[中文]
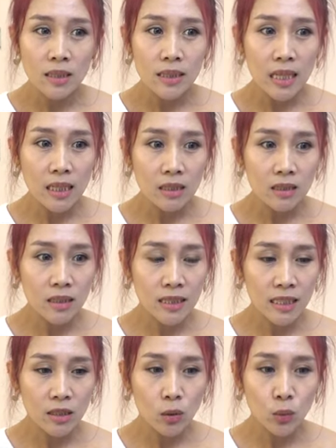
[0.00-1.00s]
那也是
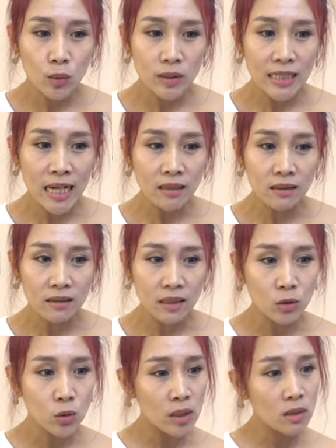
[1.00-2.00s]
借由瑜伽的
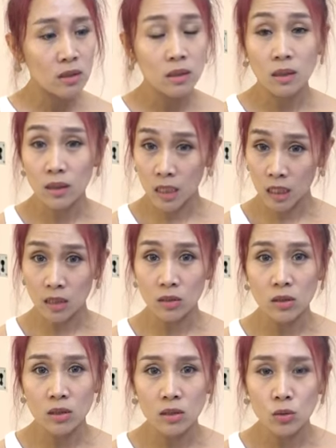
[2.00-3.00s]
拧转式的体
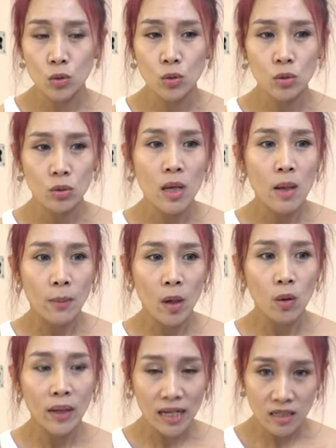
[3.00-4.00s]
式去帮
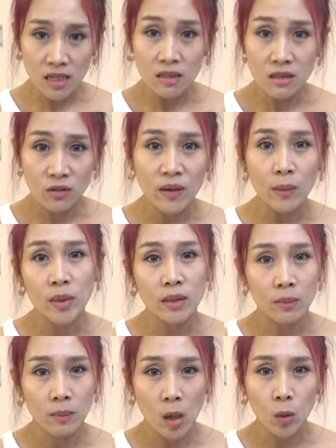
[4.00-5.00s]
我改善这方面
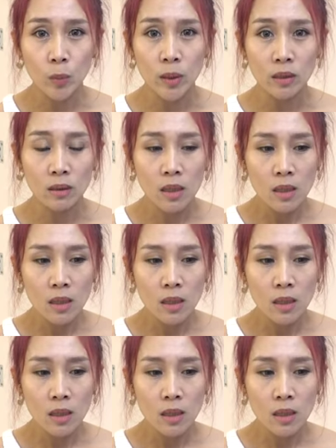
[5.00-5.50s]
的毛病，